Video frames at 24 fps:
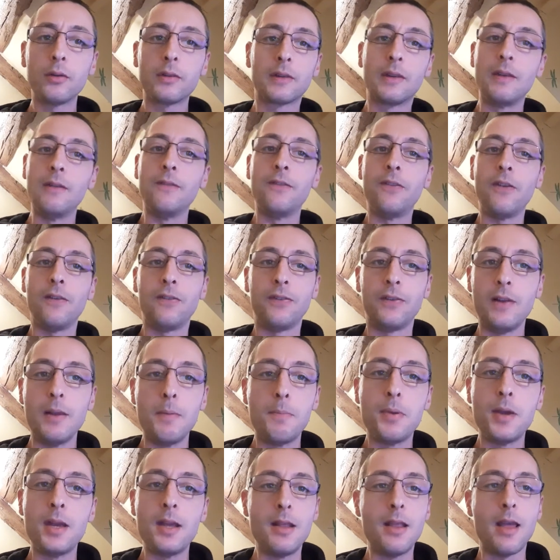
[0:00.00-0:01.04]
ce qui me fait
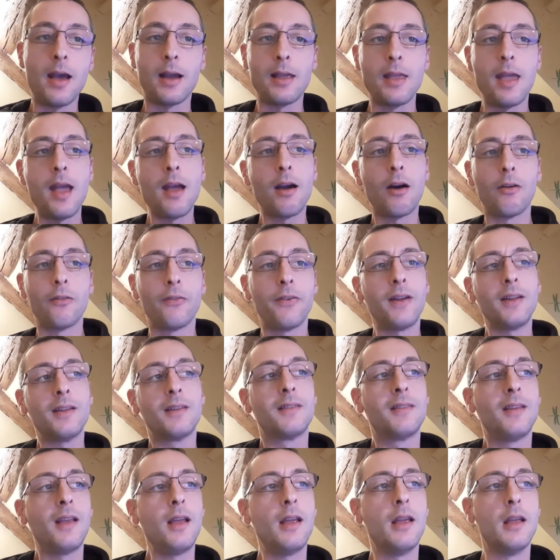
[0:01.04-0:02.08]
flipper derrière, en fait,
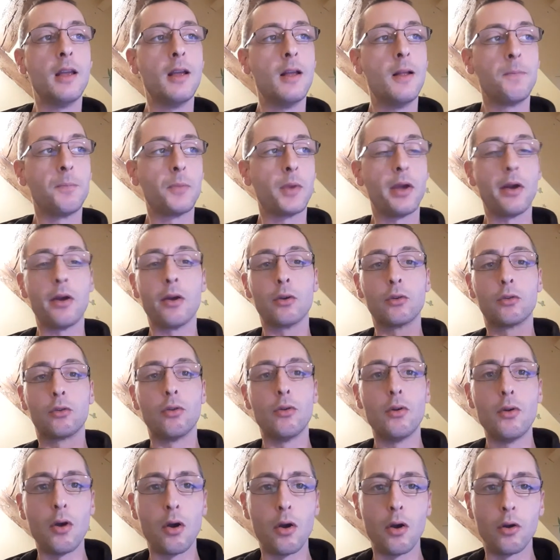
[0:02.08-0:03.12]
c'est euh, que
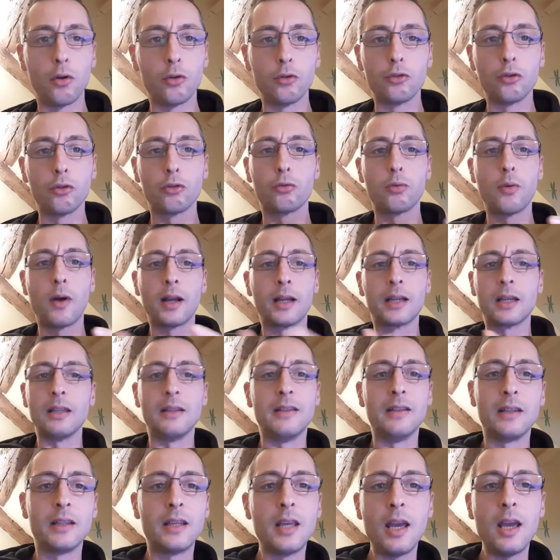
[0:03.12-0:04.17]
euh, je sois
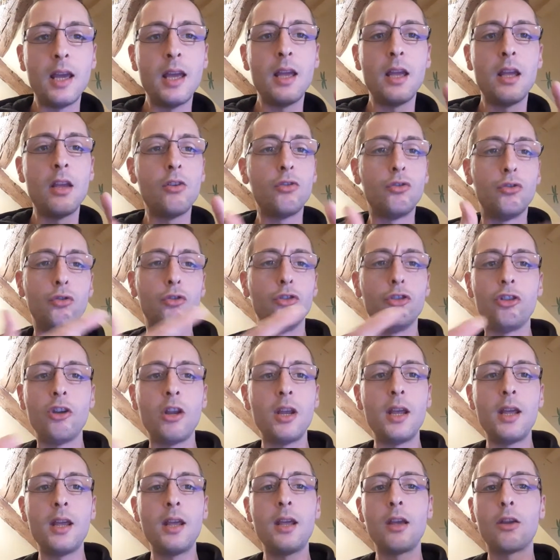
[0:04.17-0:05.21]
critiqué,
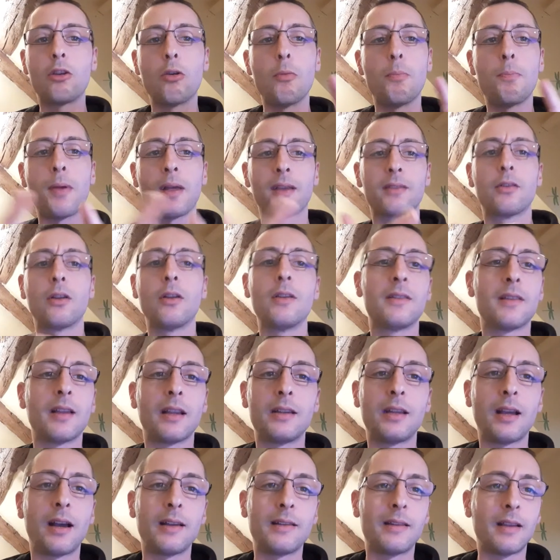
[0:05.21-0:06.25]
jugé, que personne
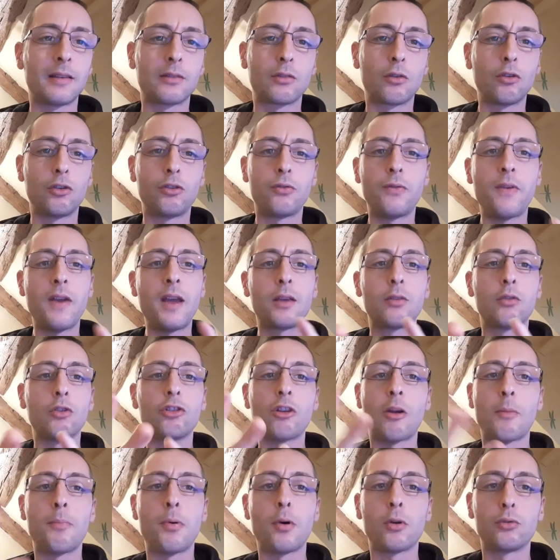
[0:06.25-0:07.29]
s'intéresse à ce que je fais, que
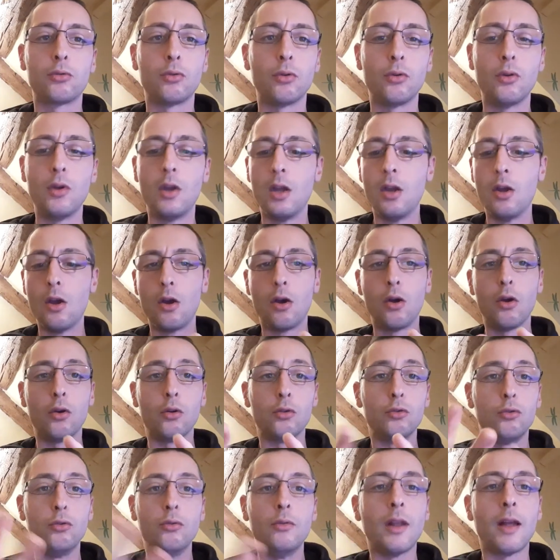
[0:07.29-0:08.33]
j'apporte euh,
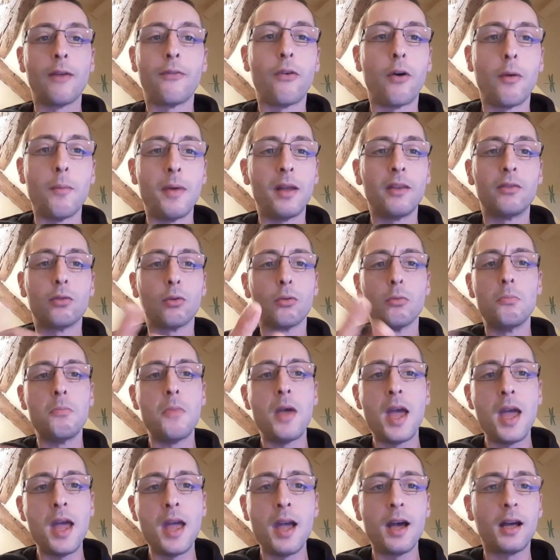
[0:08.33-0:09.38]
d'une information de
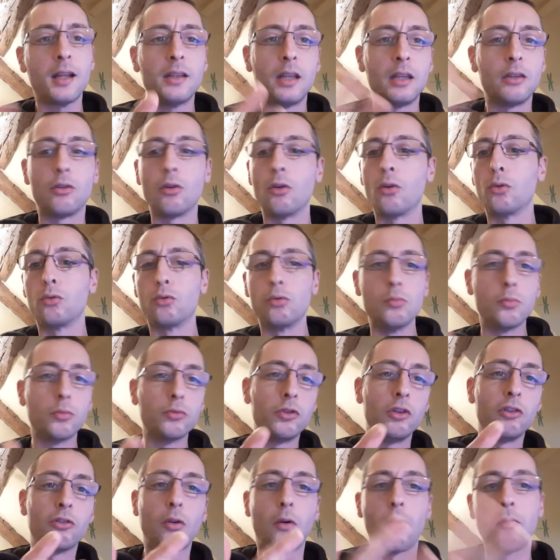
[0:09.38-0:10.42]
merde et que tout le
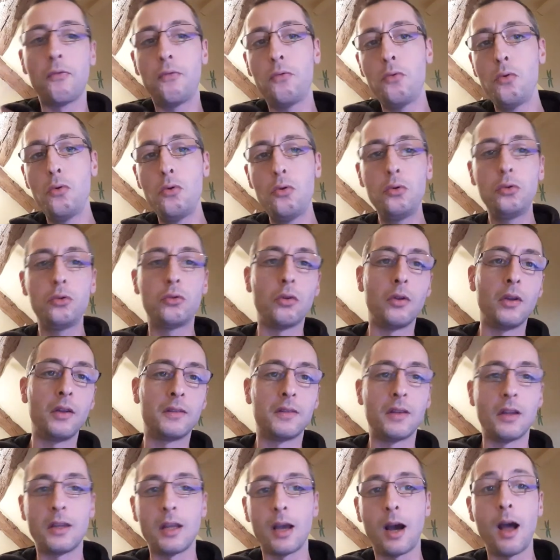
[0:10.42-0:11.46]
monde s'en fout,
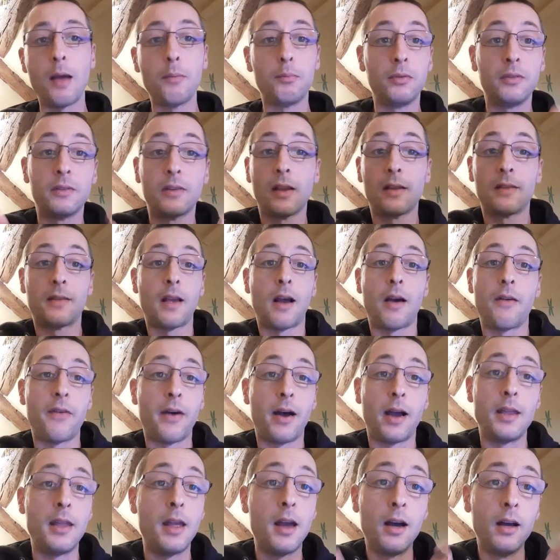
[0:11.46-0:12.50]
etc. Et puis que ça ne sert à
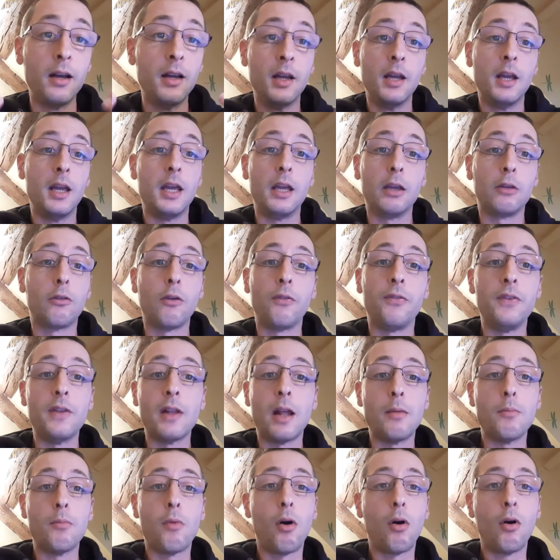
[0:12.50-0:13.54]
rien et que
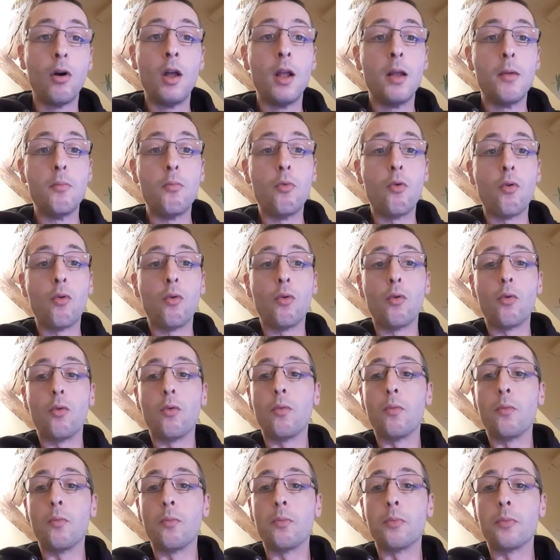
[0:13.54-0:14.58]
finalement
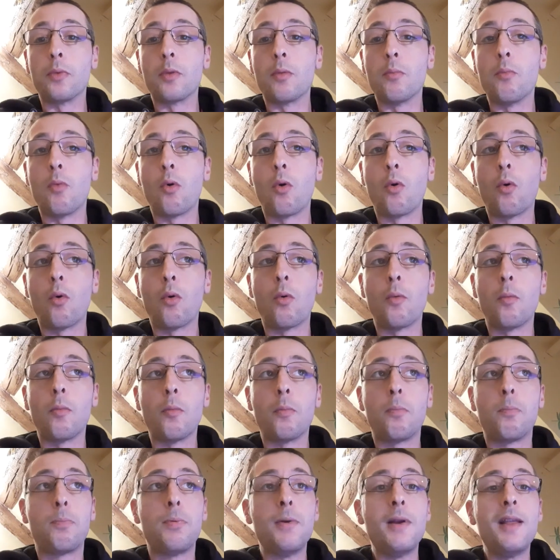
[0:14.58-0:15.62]
mon
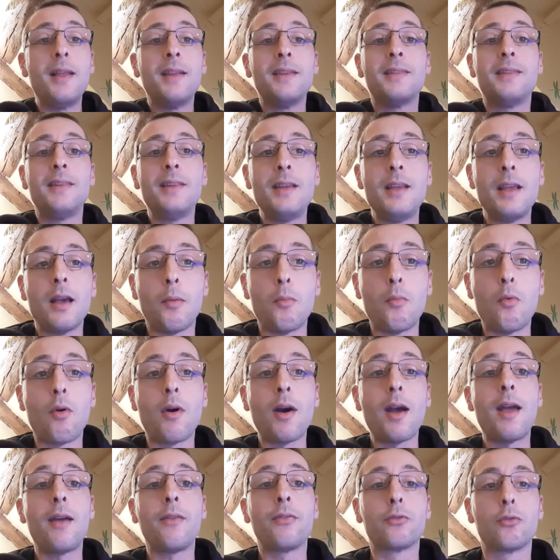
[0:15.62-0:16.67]
plaisir, mon
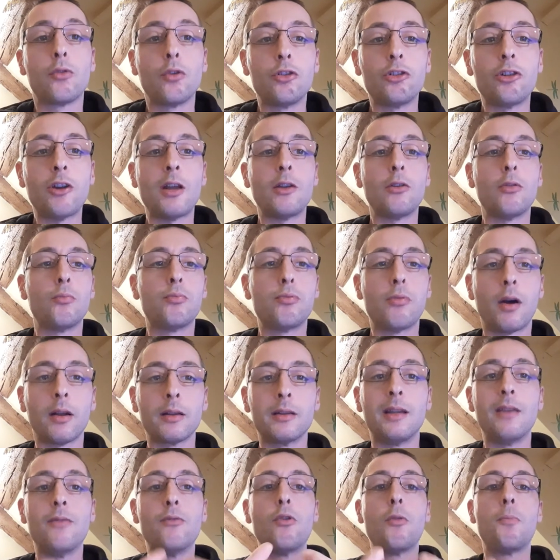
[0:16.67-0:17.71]
rêve que j'ai de pouvoir
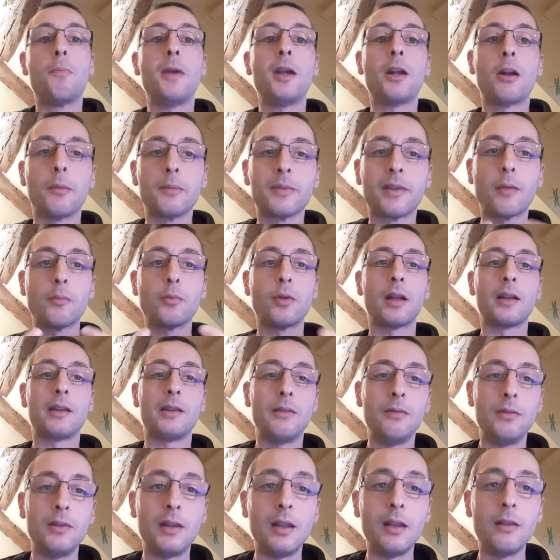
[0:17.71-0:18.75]
développer comme ça mon
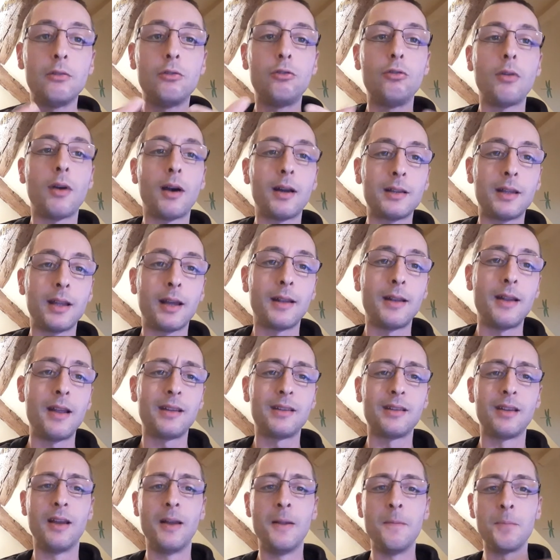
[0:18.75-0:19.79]
activité sur
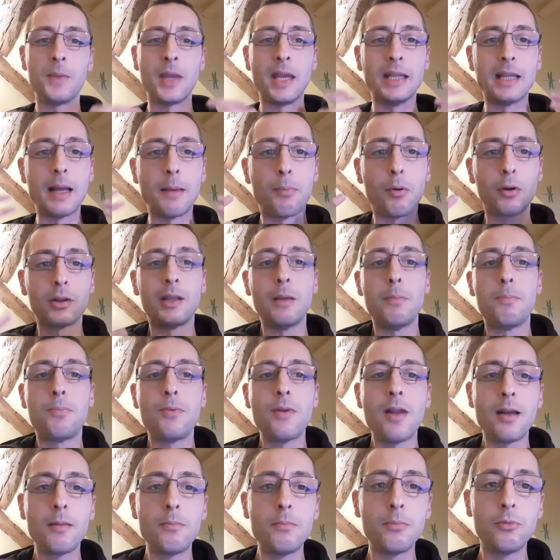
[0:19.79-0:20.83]
internet et d'apporter
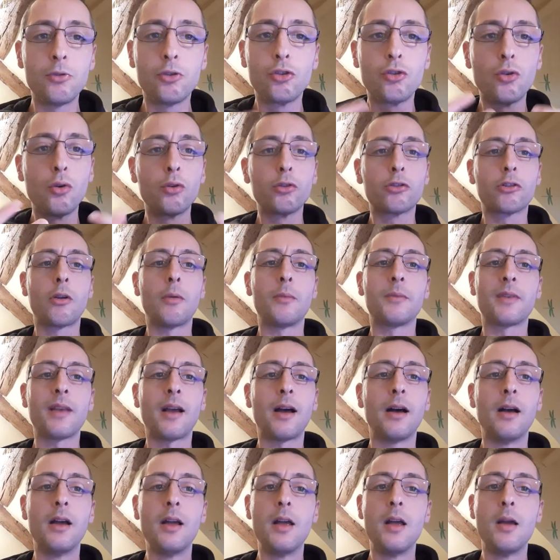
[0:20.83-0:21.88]
plein de choses comme
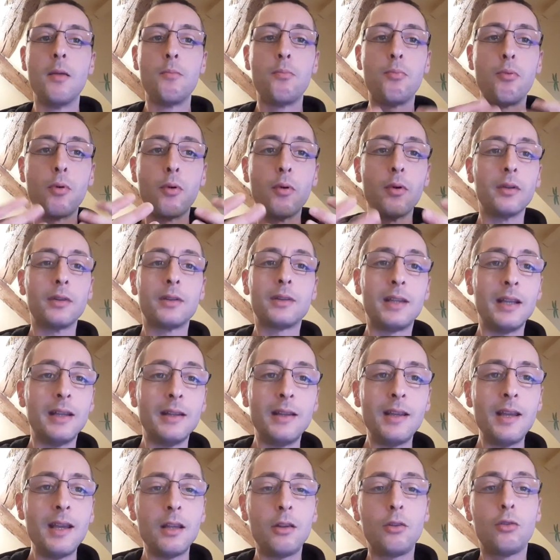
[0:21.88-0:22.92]
ça pour
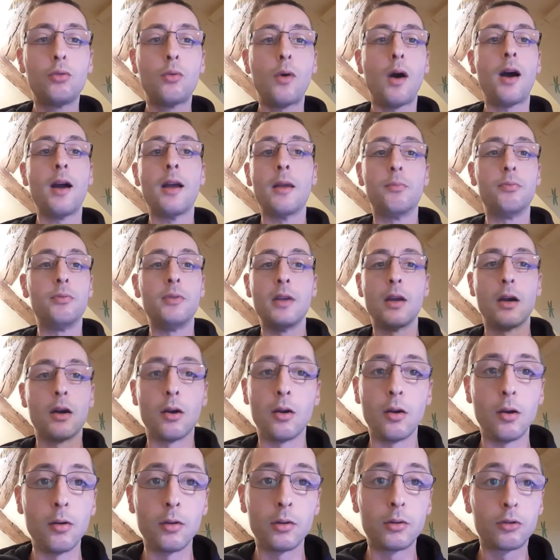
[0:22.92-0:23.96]
t'aider toi et puis
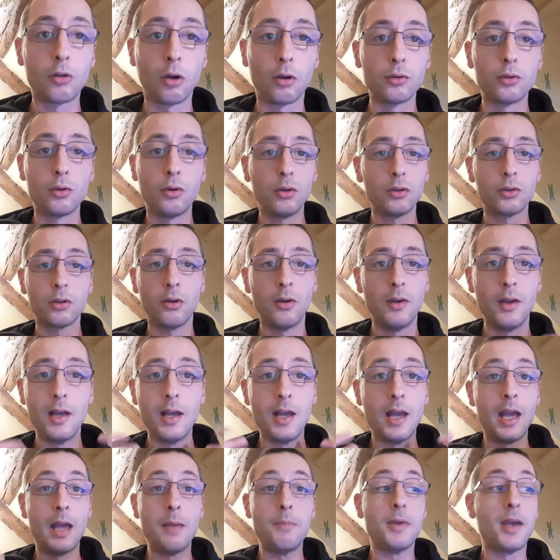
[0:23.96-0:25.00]
tant d'autres,
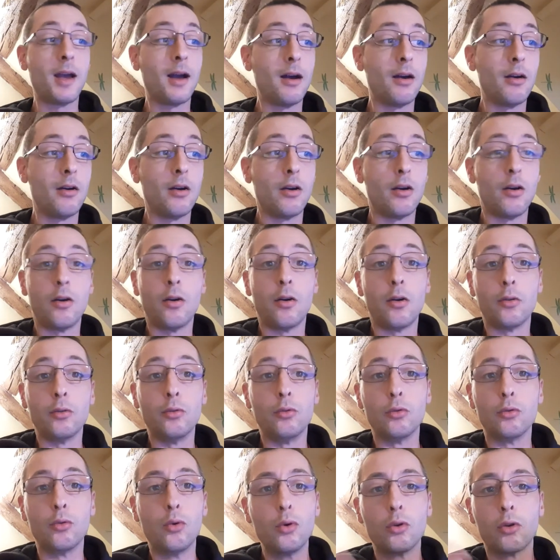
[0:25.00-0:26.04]
eh bien, euh,
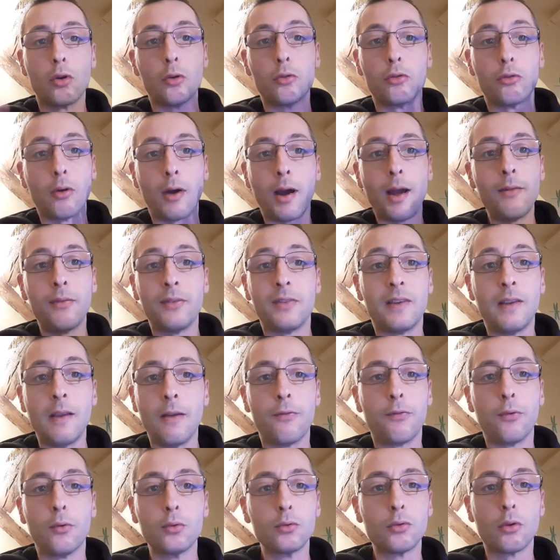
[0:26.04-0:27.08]
du coup, que ce rêve
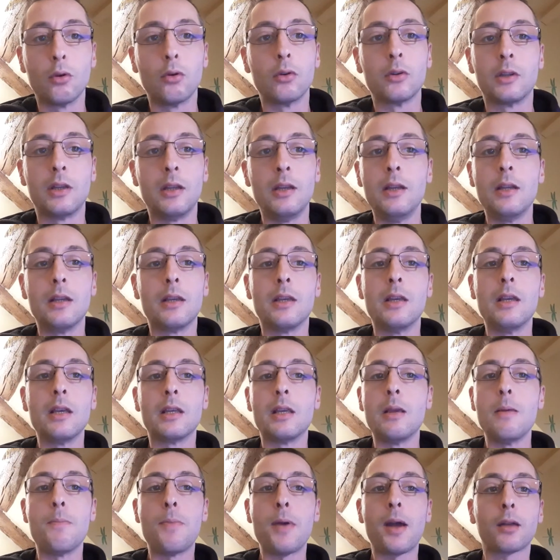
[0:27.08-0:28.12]
s'effondre, euh, qui,
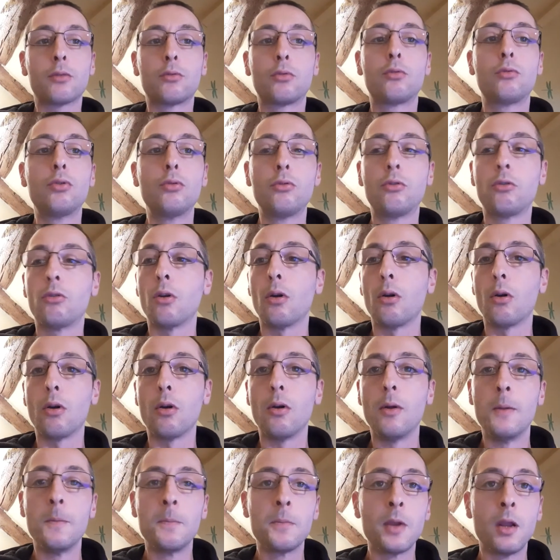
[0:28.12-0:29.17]
qui, perd toute, euh,
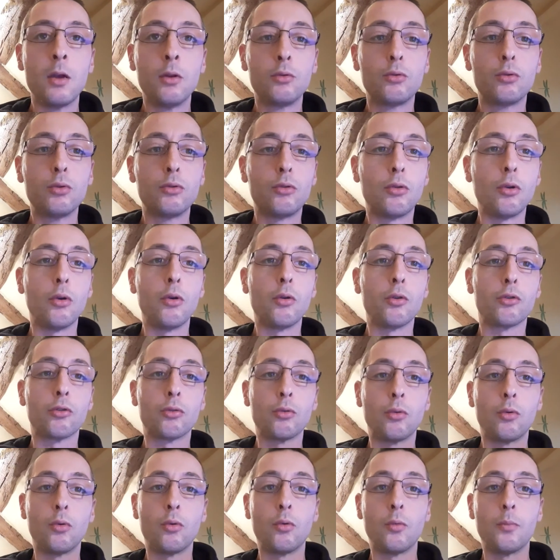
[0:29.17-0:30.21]
toute
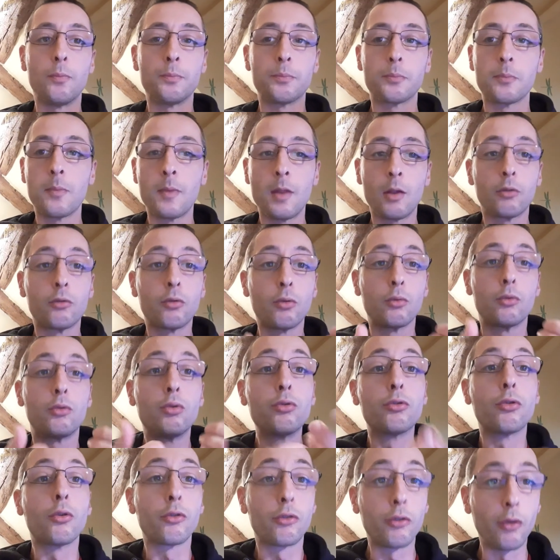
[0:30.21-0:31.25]
son, tout
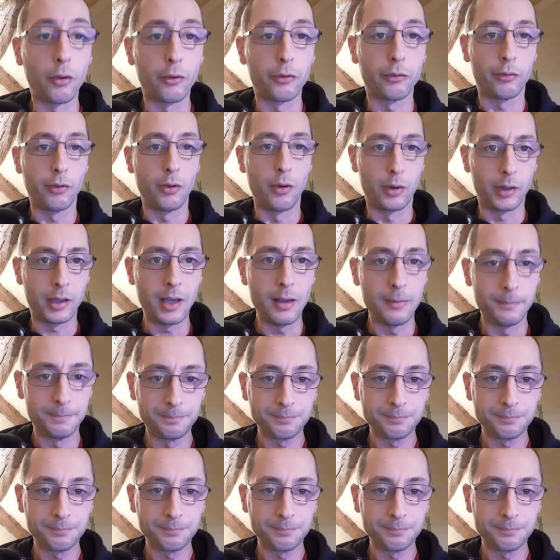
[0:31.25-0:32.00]
son sens, ok